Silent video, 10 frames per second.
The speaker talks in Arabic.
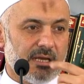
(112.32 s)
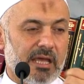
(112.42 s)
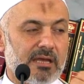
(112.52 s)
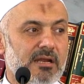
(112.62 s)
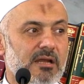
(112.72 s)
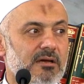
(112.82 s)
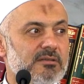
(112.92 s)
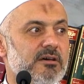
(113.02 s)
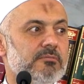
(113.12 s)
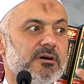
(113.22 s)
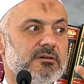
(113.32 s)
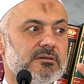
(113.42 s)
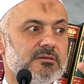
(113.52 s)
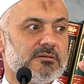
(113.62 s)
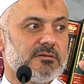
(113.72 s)
لأن الغضب
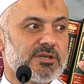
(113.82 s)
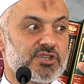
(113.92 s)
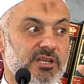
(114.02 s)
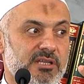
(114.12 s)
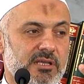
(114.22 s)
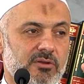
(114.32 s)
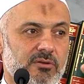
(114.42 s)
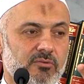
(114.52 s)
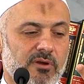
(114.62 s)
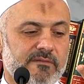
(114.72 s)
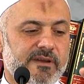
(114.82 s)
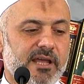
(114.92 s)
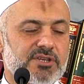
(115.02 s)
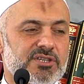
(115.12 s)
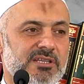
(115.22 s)
الشديد
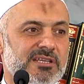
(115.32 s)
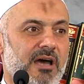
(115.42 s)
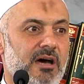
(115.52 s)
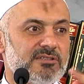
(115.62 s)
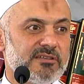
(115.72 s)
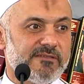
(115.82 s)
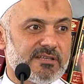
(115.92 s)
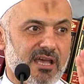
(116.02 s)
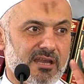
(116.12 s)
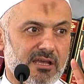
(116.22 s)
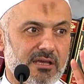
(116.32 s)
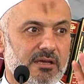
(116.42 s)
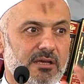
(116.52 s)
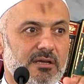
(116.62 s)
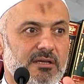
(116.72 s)
والفرح الشديد عاطفتان
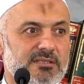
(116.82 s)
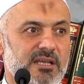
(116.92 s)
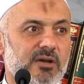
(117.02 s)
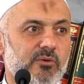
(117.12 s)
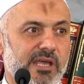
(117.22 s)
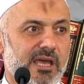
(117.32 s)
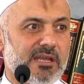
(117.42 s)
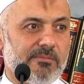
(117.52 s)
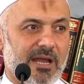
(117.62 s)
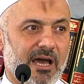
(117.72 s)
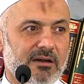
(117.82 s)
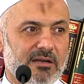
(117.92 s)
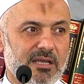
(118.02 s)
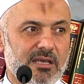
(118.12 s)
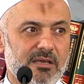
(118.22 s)
تهويان
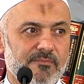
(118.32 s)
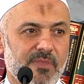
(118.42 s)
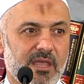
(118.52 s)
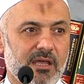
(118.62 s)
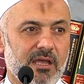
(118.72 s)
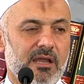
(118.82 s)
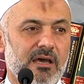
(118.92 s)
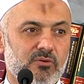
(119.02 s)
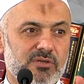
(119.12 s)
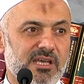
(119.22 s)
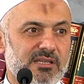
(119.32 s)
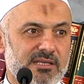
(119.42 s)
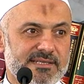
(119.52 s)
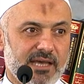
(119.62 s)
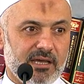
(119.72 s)
بالعقل إلى
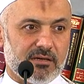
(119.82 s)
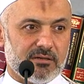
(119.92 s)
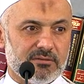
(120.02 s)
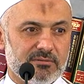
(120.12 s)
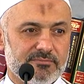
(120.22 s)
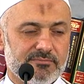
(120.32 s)
أودية سحيقة